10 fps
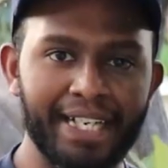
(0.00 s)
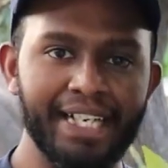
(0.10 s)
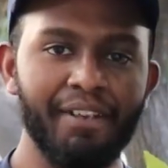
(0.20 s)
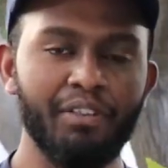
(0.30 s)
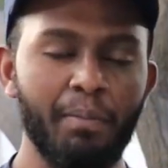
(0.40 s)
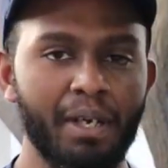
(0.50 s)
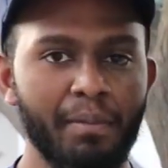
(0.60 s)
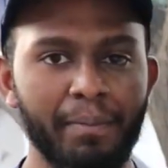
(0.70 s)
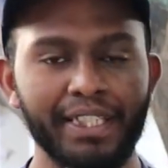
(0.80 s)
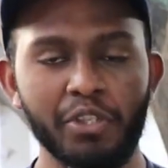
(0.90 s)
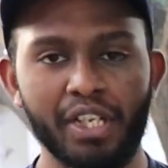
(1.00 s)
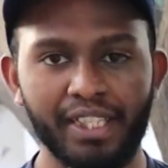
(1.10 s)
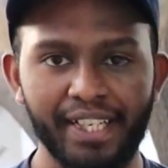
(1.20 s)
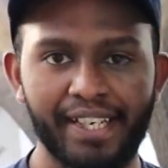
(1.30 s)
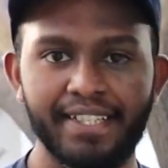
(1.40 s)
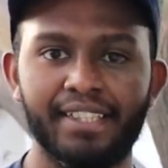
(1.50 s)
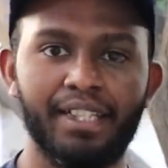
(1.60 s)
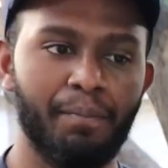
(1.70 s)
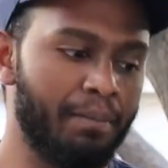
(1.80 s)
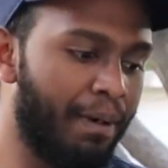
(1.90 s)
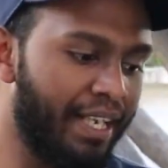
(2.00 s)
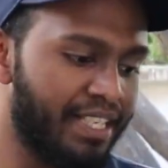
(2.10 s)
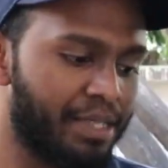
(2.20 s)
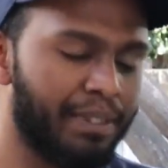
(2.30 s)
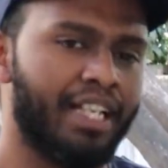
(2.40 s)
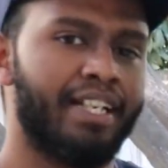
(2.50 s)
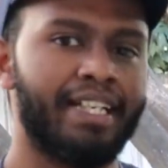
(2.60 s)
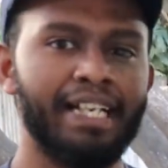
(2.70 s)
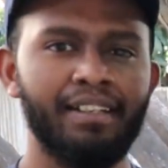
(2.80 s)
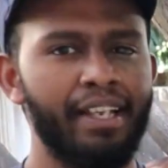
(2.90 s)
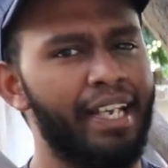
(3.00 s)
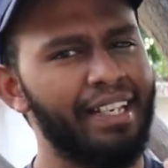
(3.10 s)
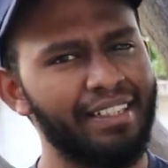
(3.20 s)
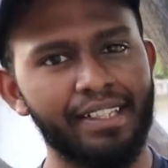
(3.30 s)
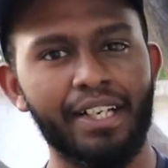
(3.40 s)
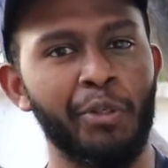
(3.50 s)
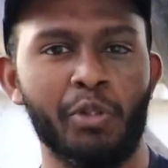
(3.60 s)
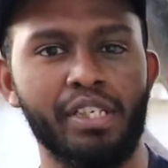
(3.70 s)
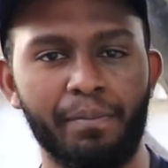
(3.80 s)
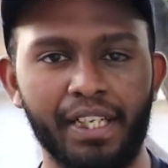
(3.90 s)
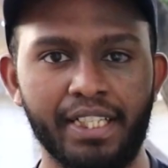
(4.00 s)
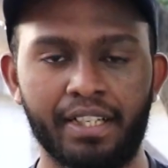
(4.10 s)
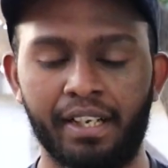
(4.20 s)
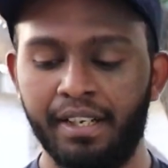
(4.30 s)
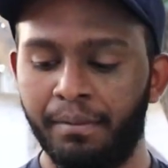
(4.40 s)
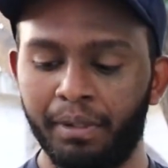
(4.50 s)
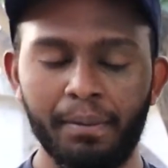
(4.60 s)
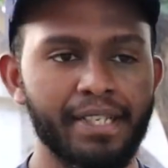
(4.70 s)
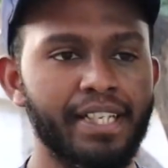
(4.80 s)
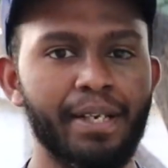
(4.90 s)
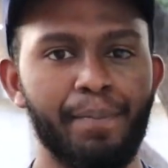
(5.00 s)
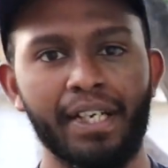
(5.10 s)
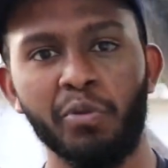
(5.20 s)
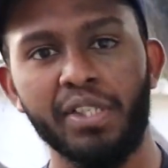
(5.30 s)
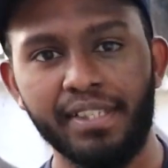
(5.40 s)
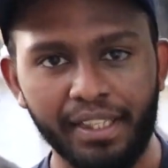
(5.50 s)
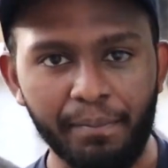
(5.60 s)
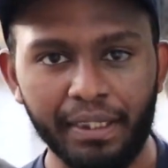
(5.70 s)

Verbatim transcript: बैटरी लाइफ के बारे में मैं तो ज़्यादा नहीं कह सकता पर भाई ऐसा बता रहा है कि यार एक दिन का यूसेज मिल जाता है मतलब ऐसा कि पहले उससे ज़्यादा